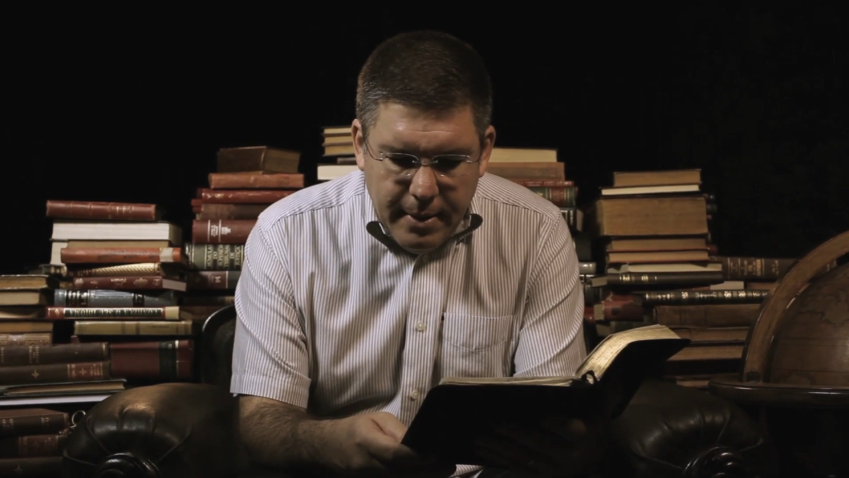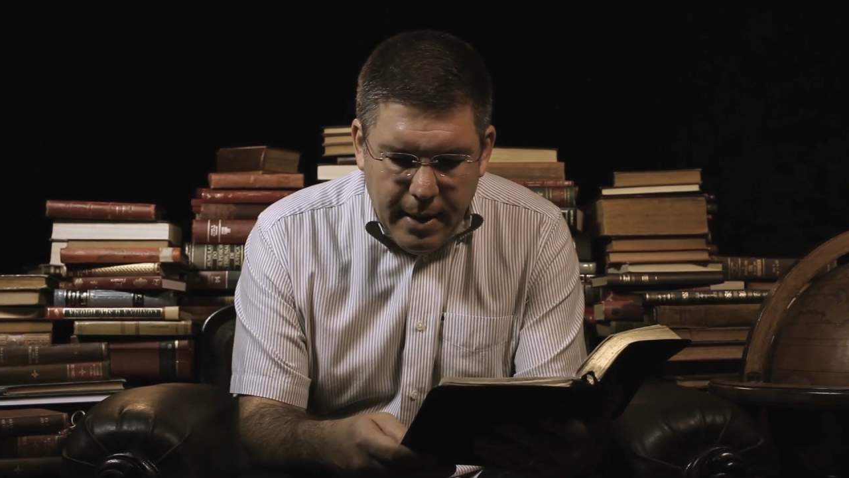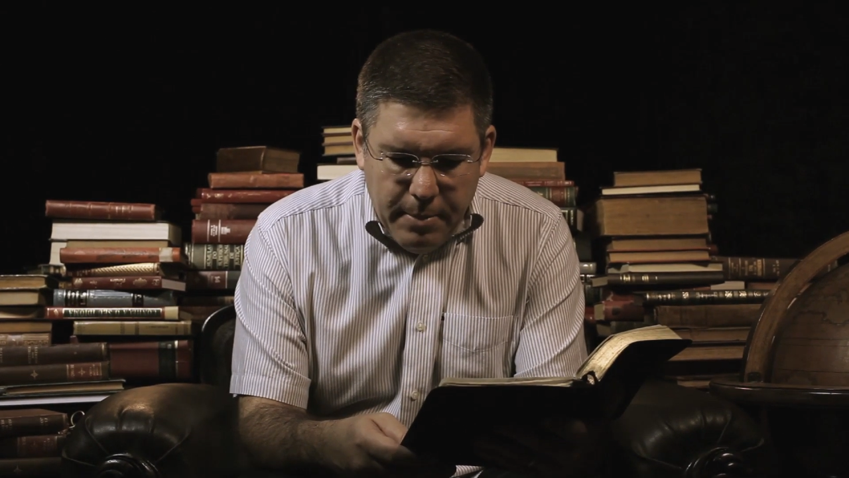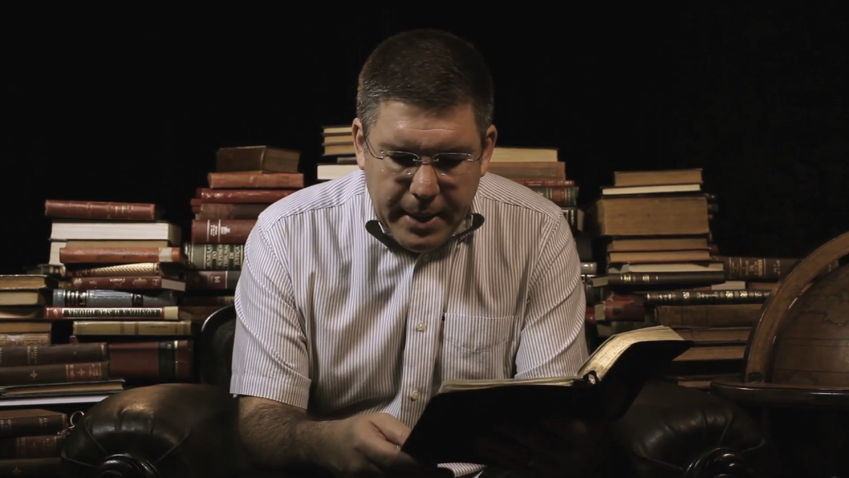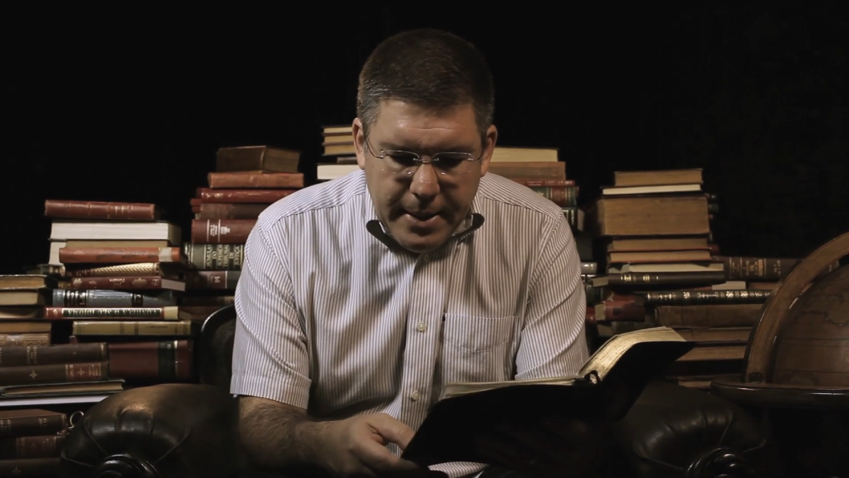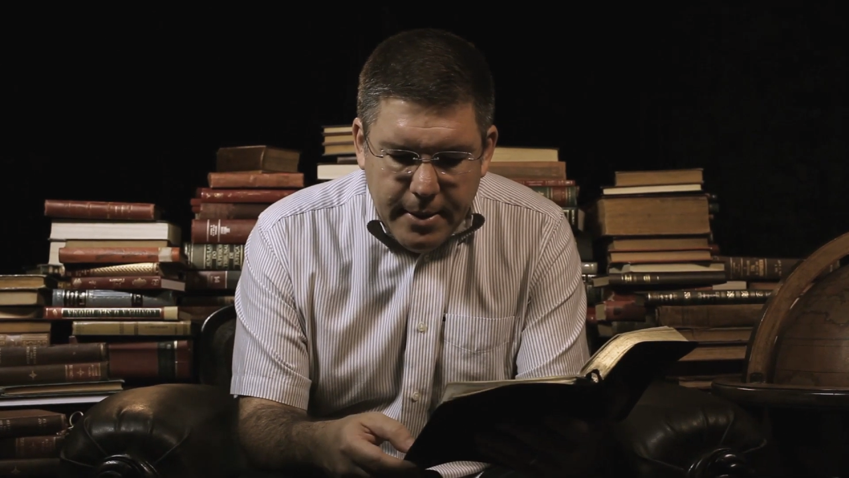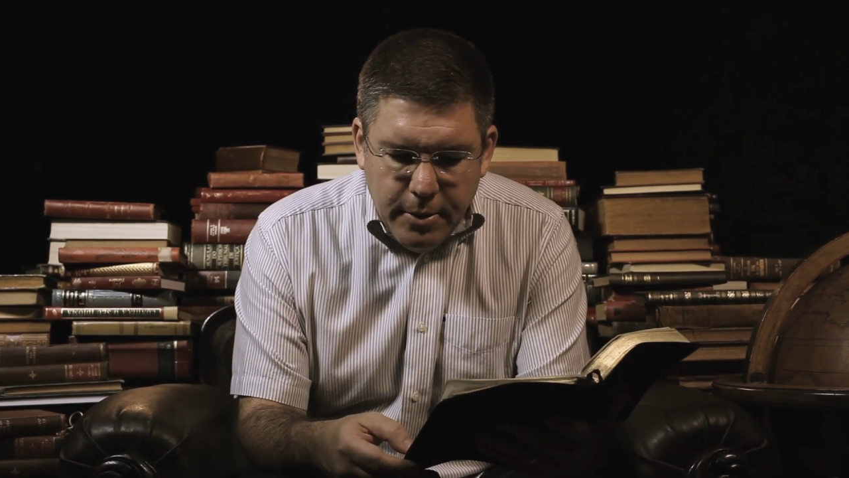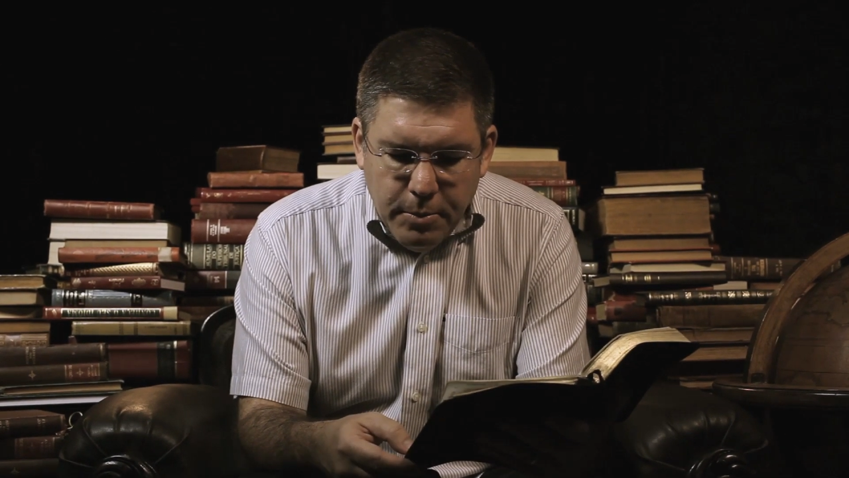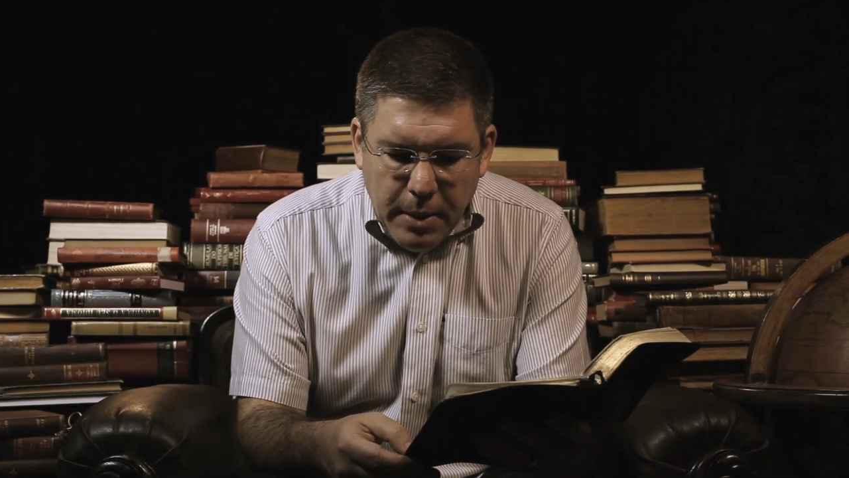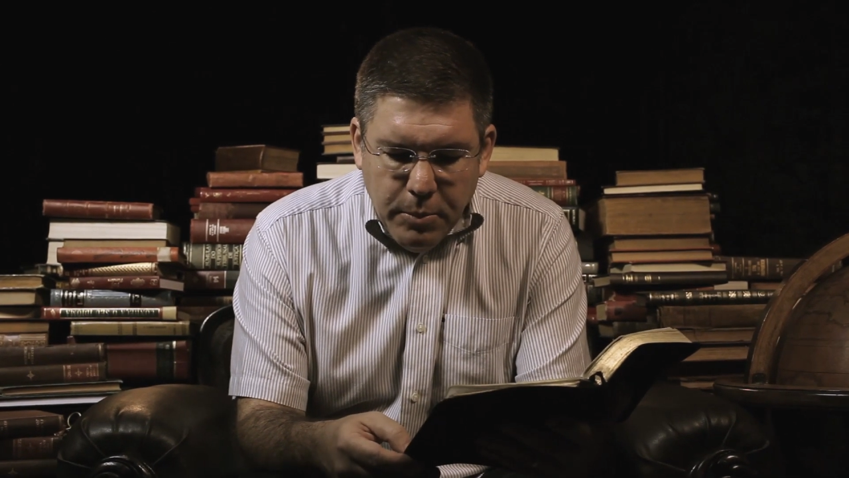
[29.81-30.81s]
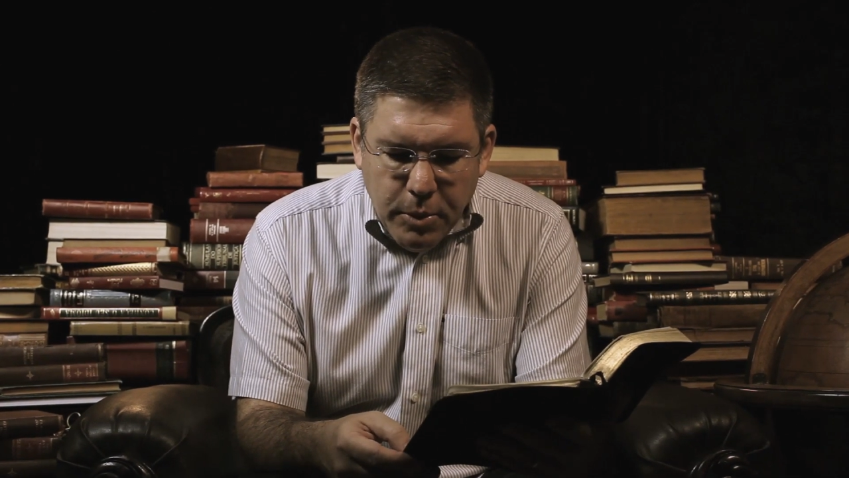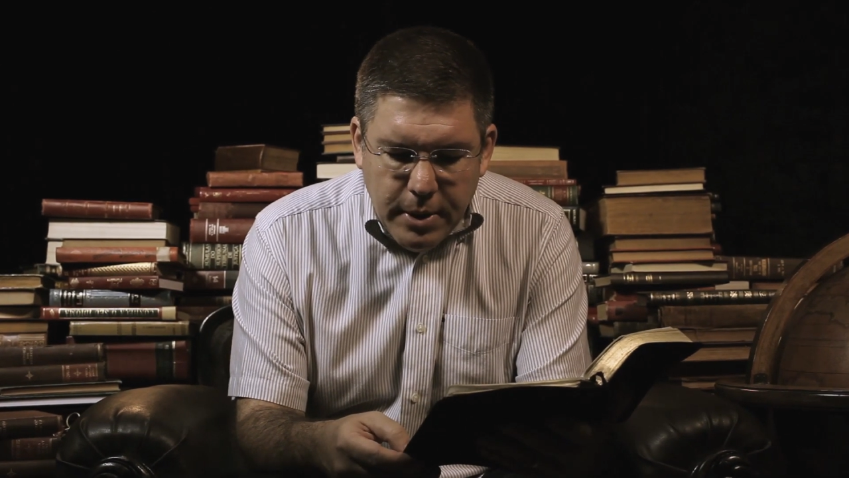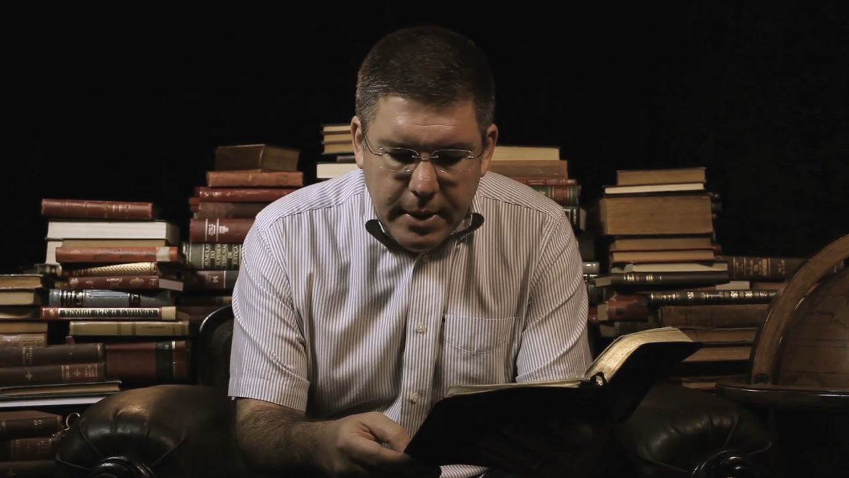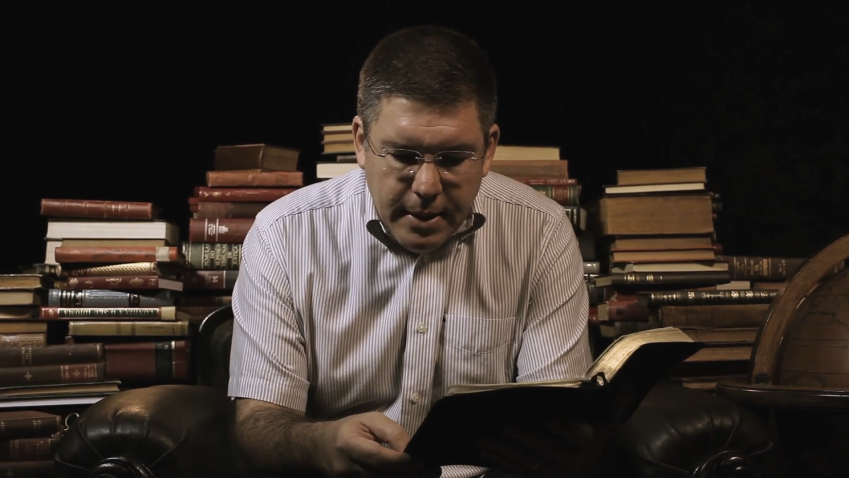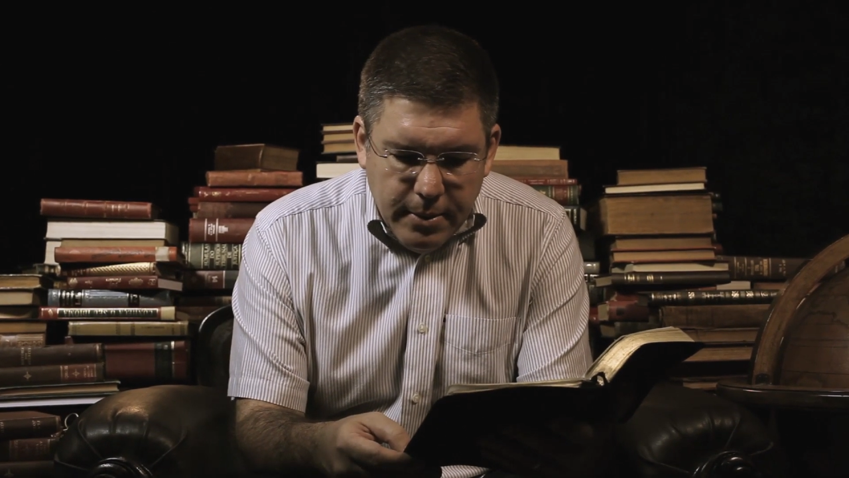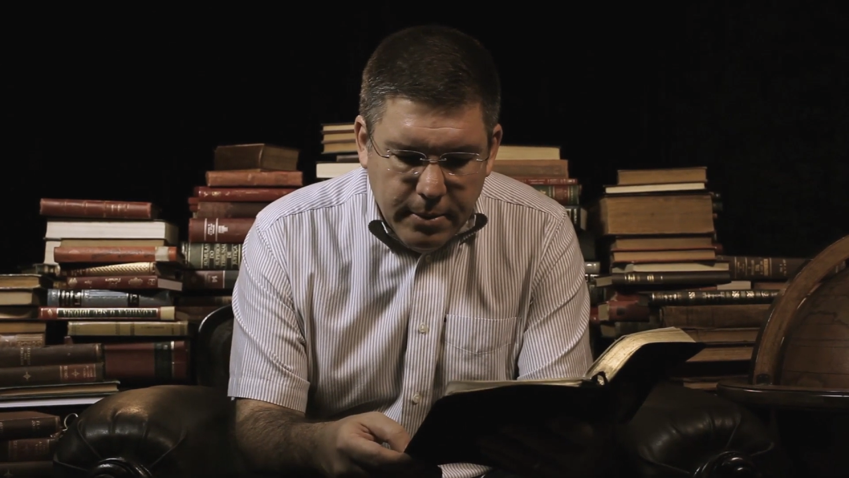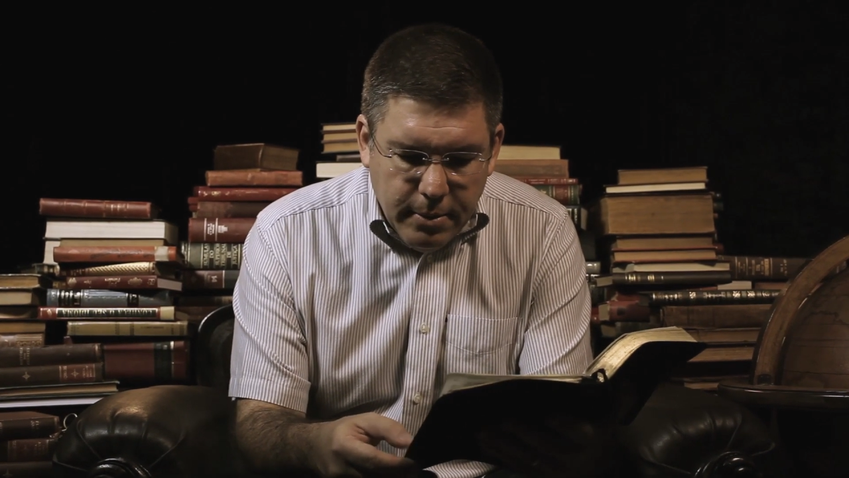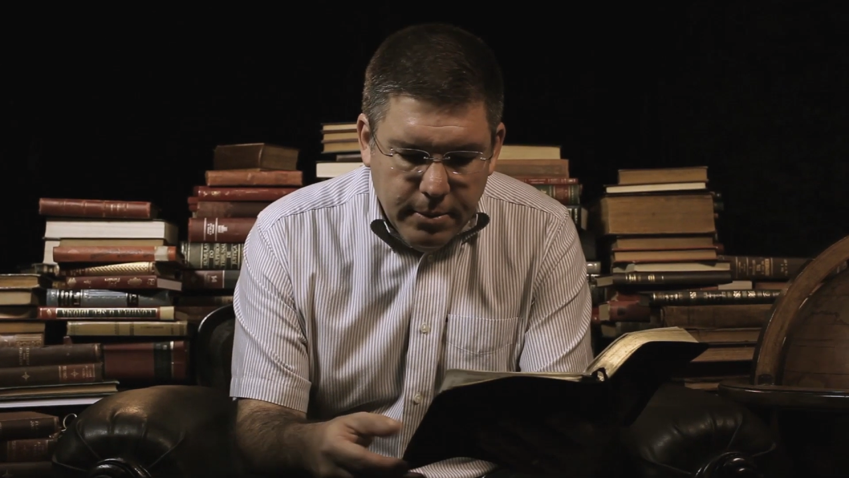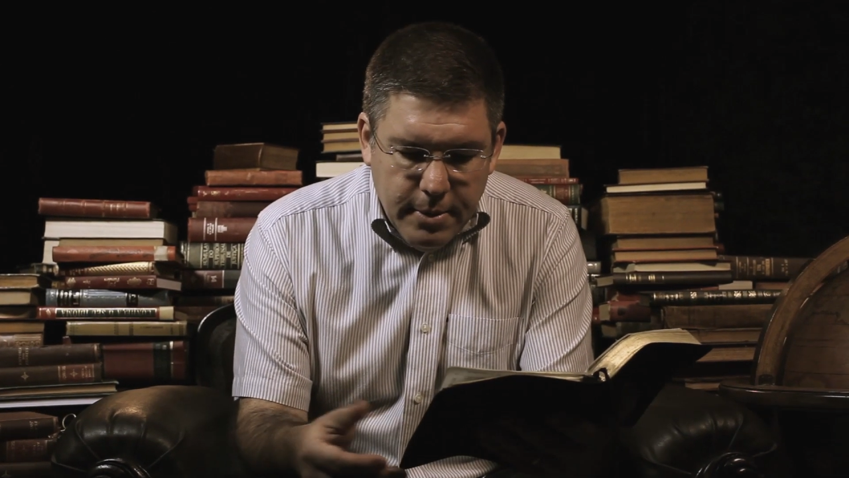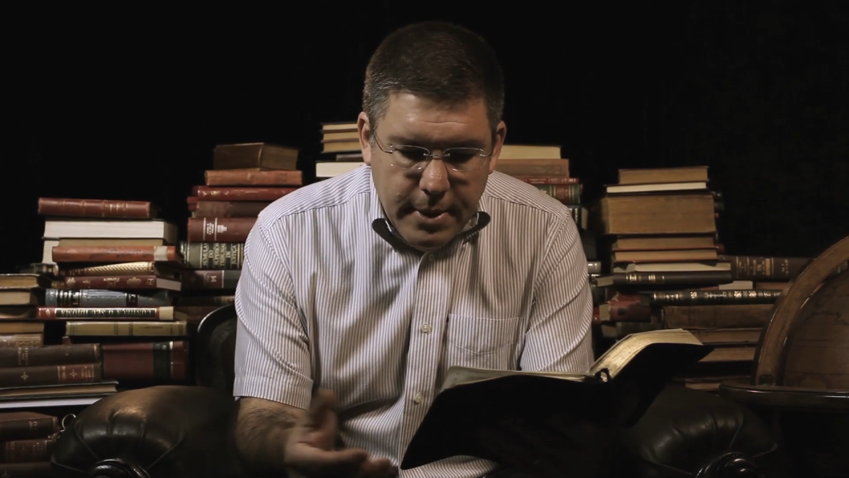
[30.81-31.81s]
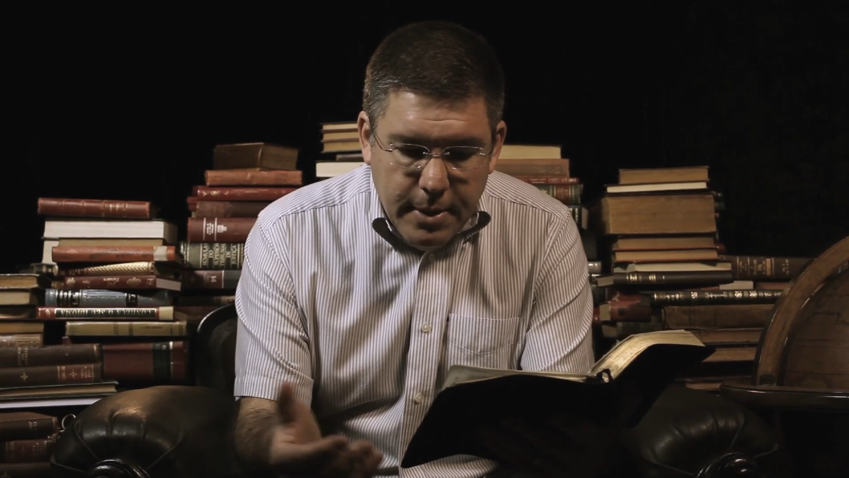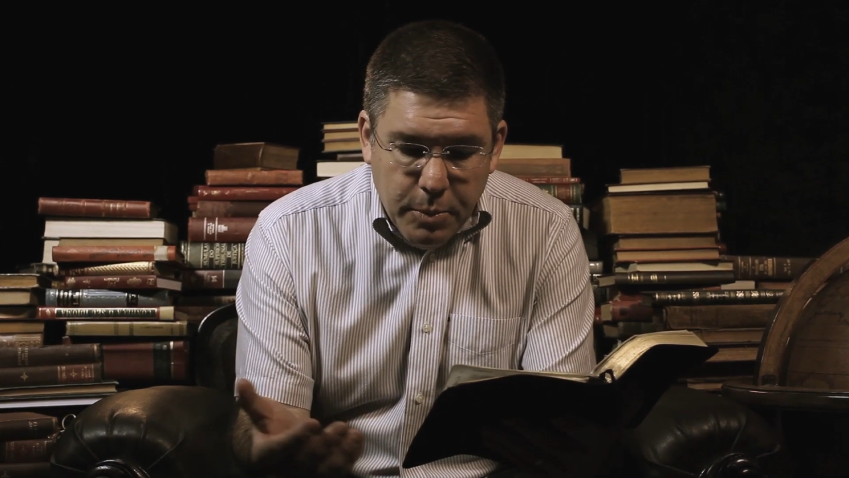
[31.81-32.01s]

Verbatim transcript: apareceu uma multidão conduzida